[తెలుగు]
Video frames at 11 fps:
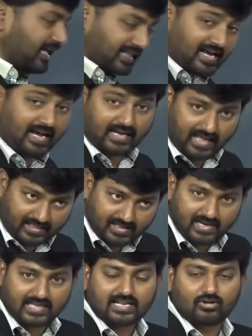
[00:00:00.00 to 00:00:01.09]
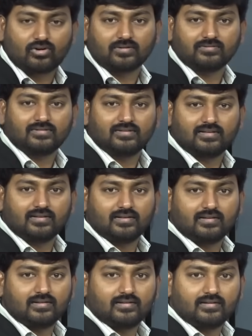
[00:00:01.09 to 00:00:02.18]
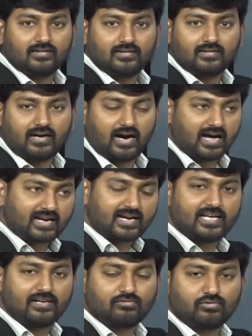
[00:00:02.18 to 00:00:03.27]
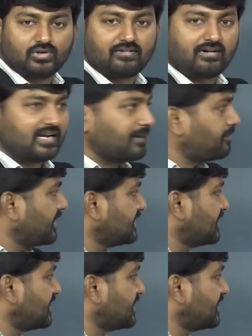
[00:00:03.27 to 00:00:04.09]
అదే అదే గందరగోళం ఆల్రెడీ ఉన్న వాళ్ళు అప్లై